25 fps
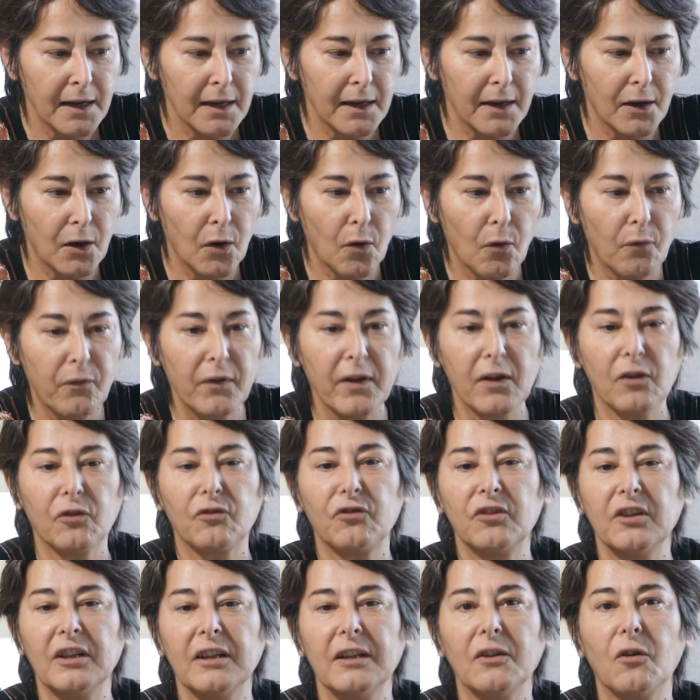eh, ovvero
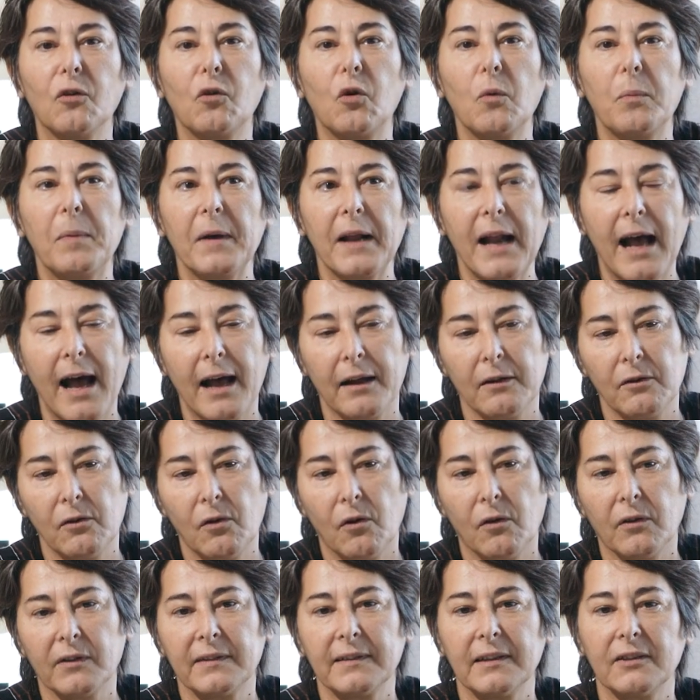si
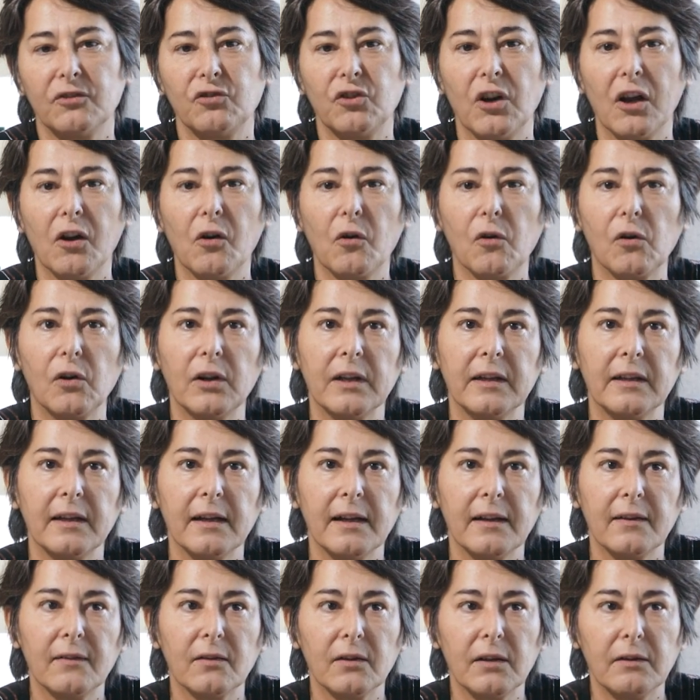occuperanno, se scelgono
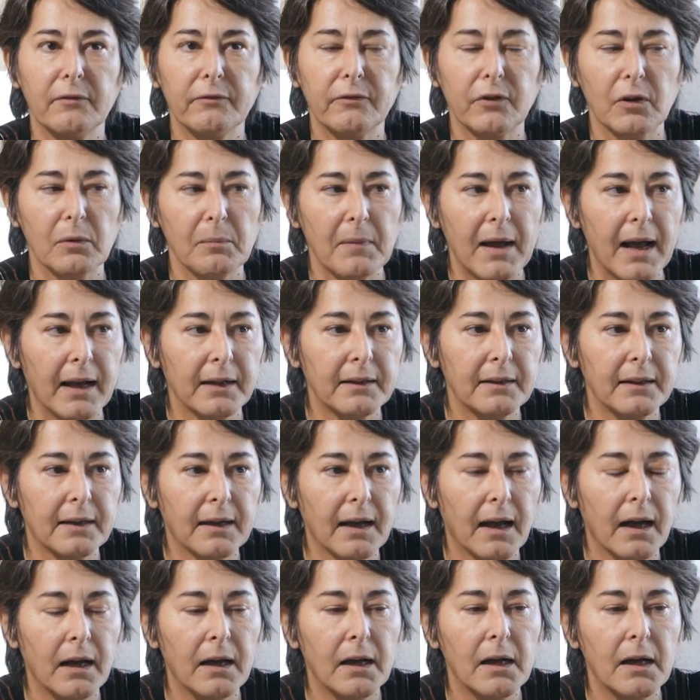l'indirizzo di informatica,